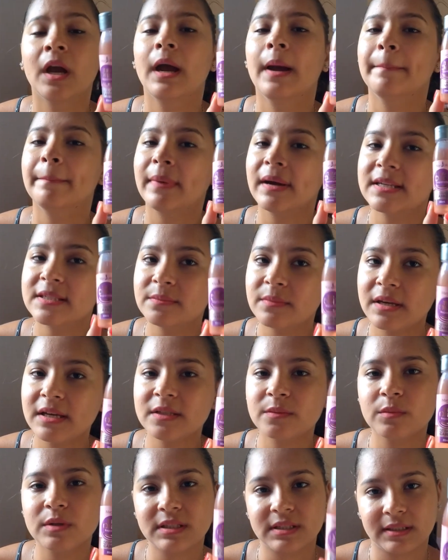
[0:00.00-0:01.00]
Mas
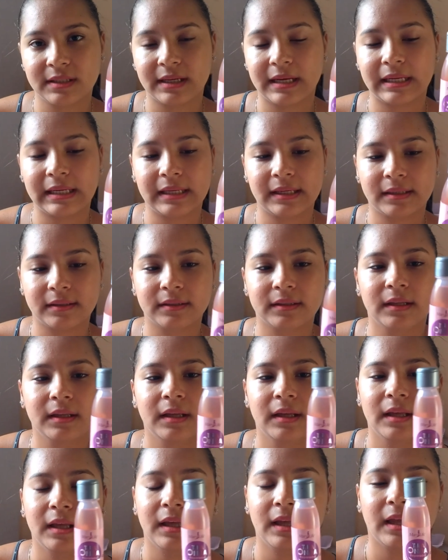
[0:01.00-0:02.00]
mesmo assim, galera,
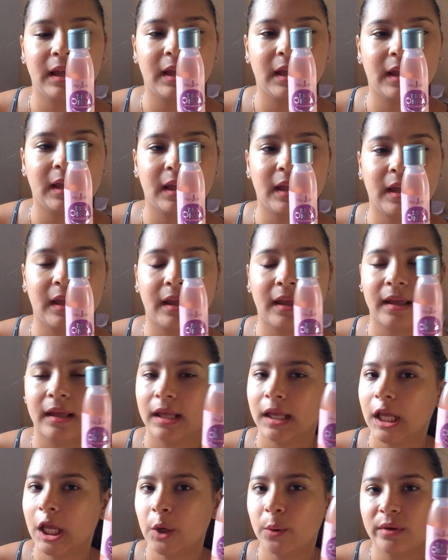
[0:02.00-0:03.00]
é,
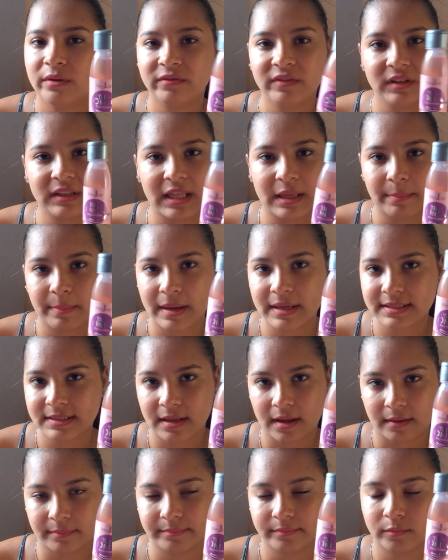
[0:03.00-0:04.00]
eu evitei
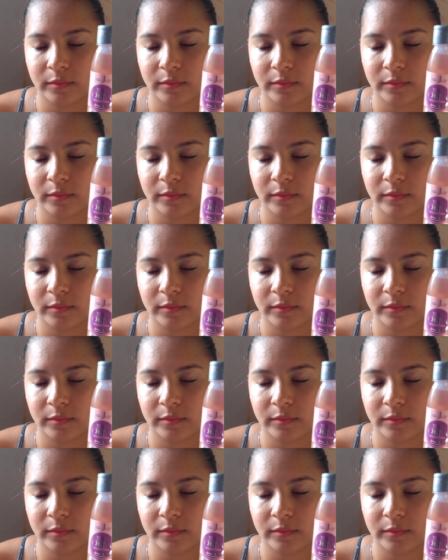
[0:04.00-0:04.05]
passar.